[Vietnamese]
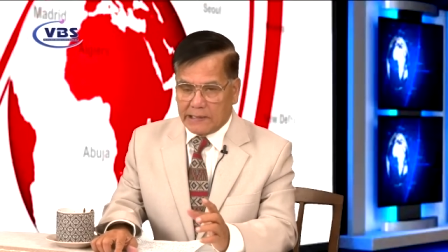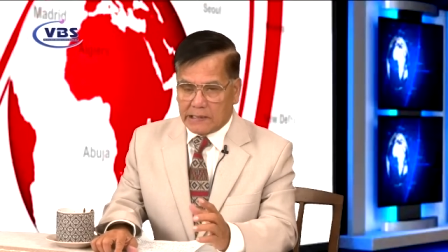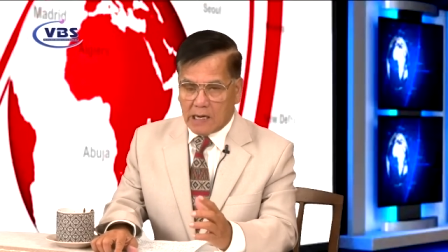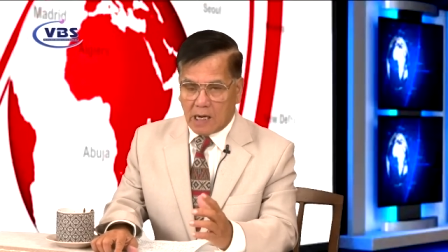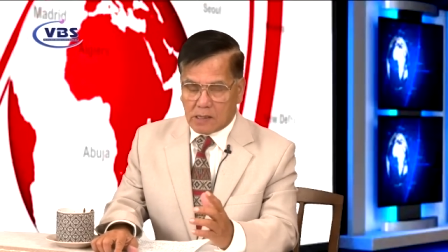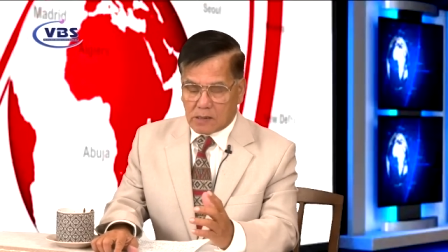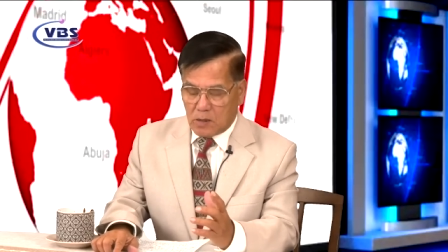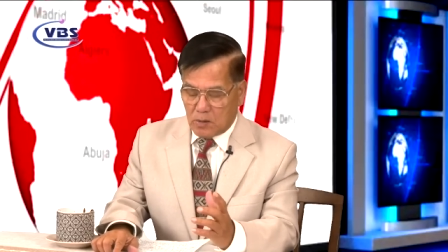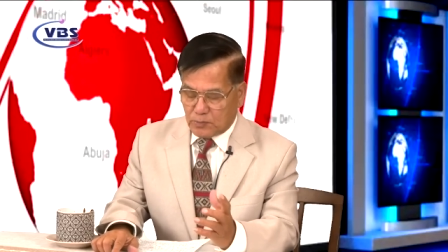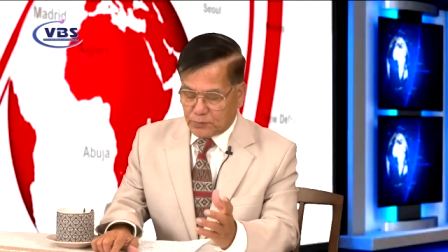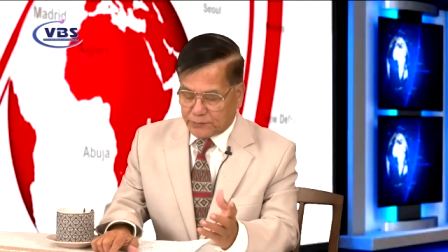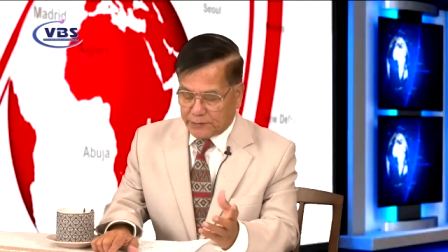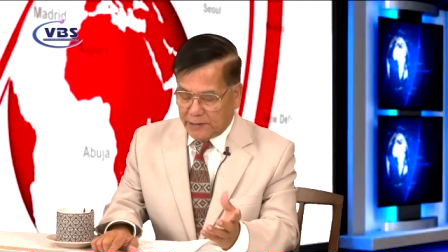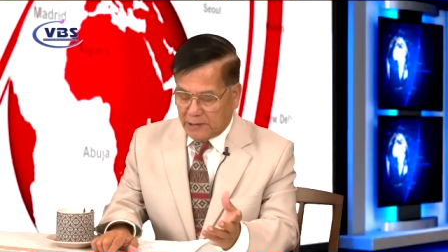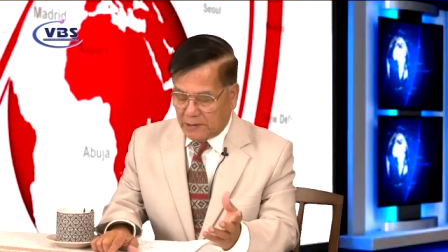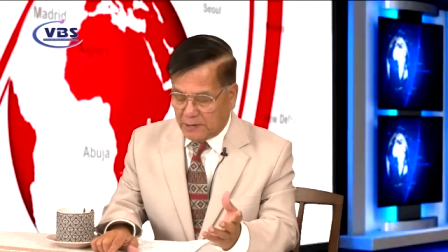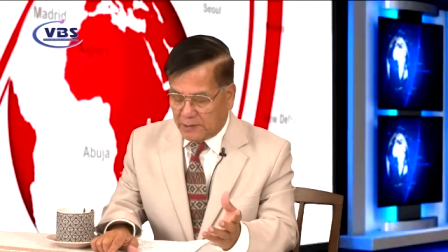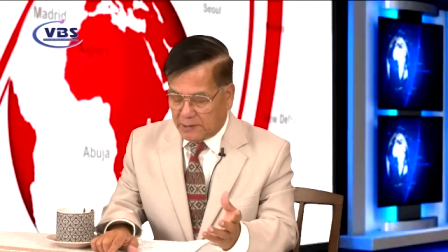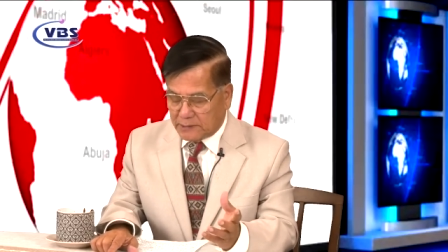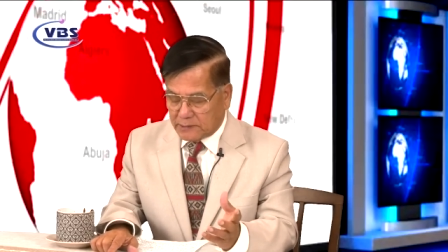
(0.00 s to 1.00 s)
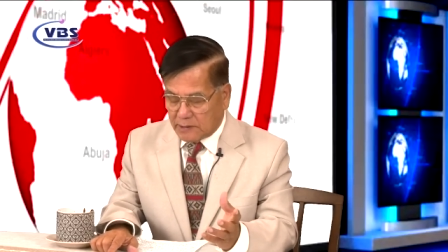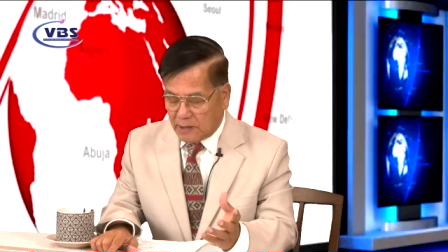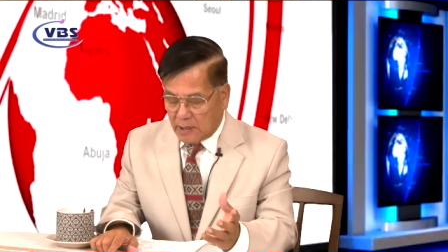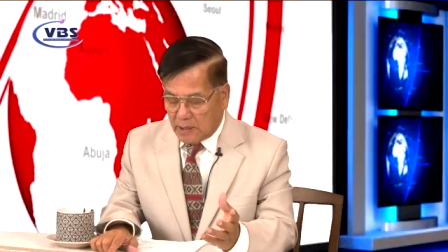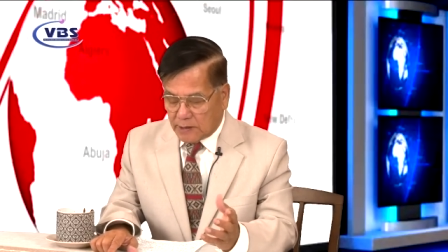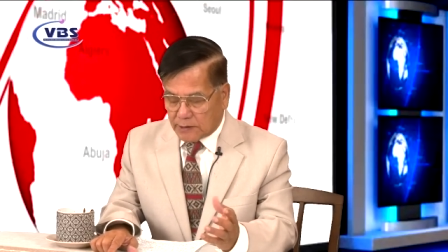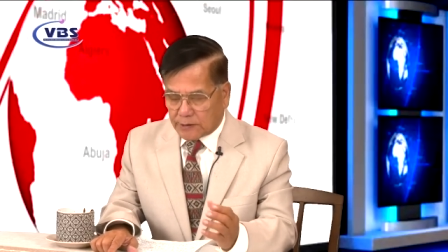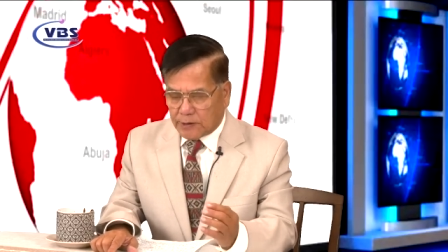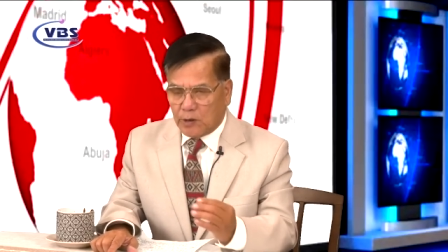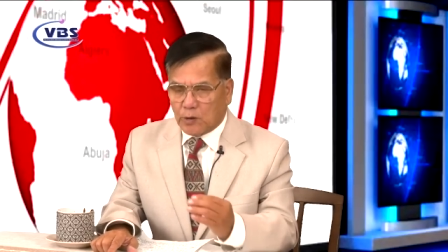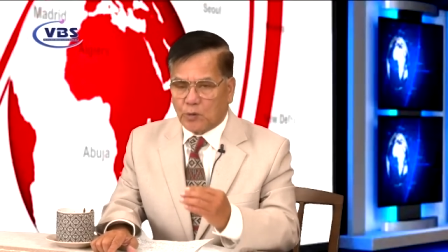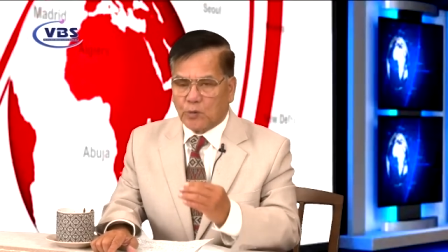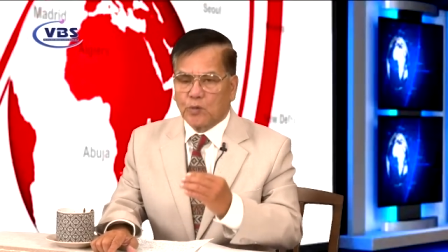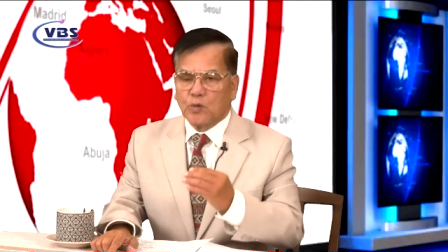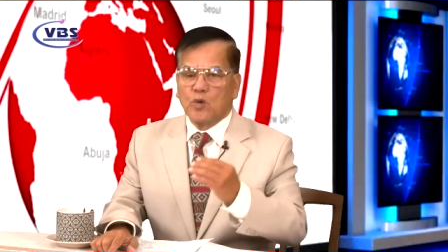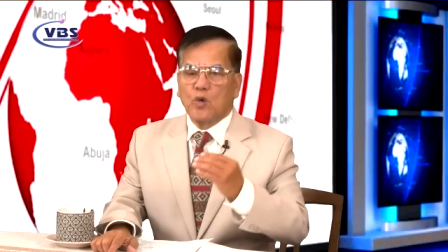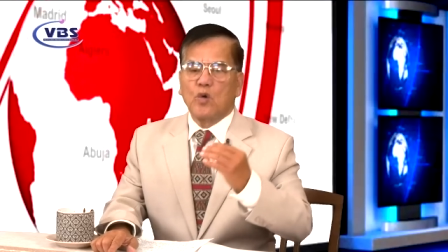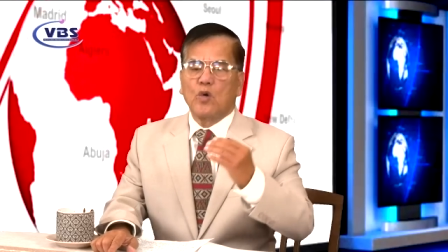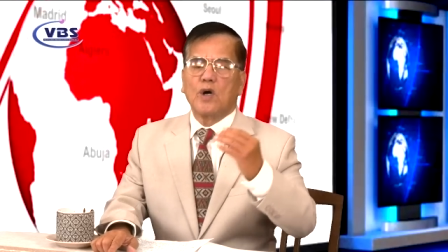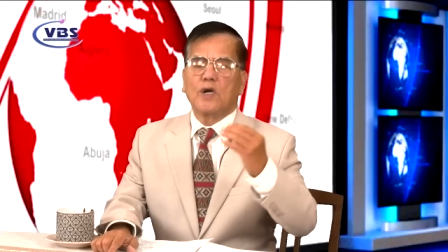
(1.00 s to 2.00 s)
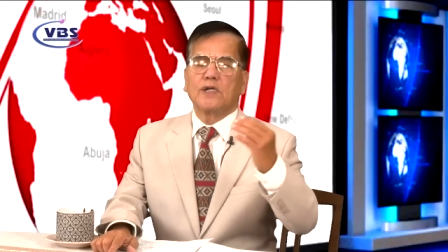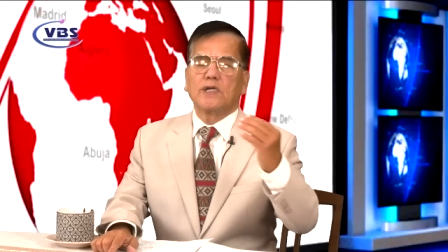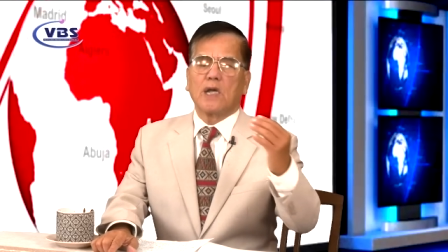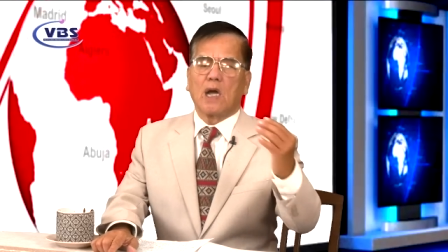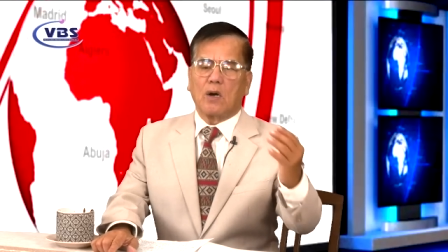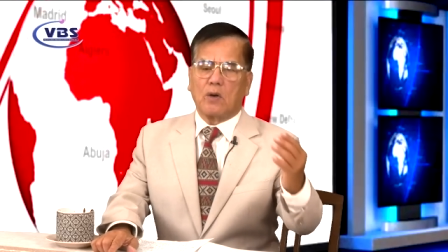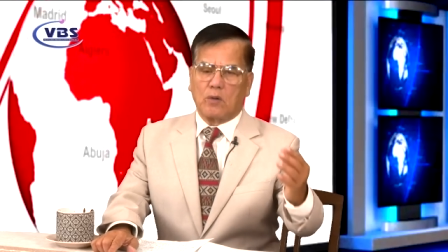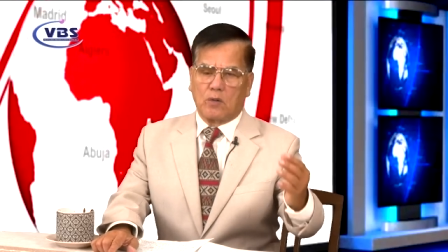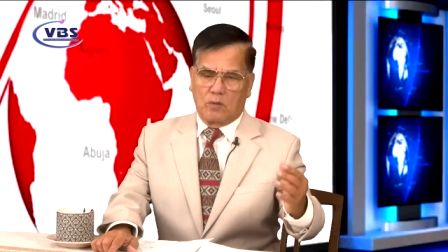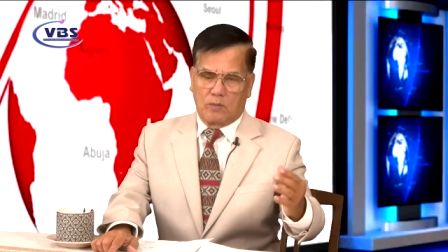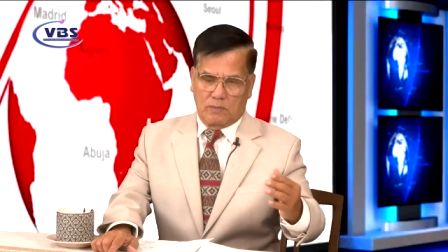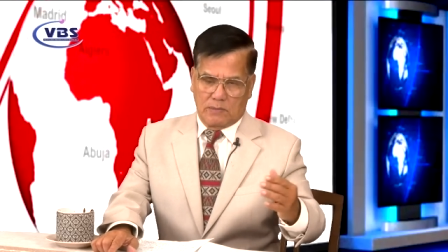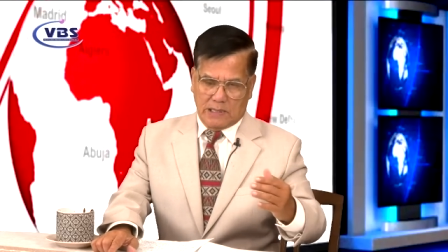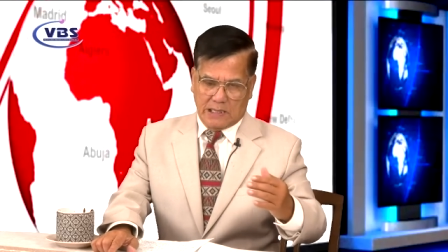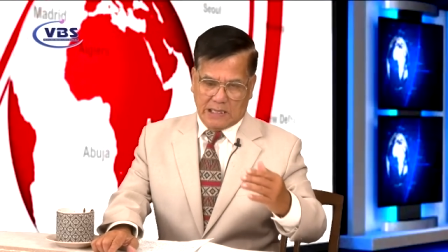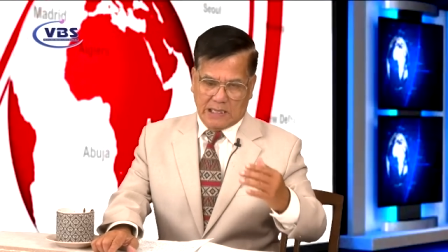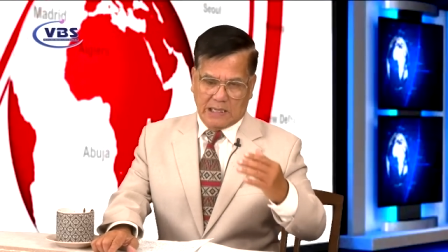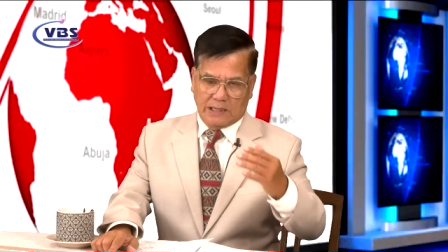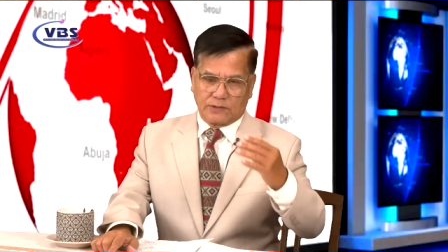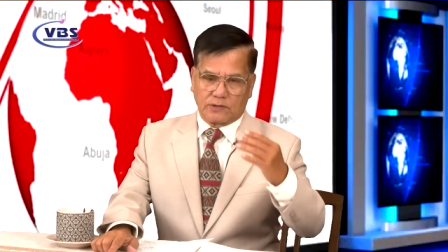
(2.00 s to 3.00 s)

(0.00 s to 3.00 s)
các công ty lớn đều đua nhau mà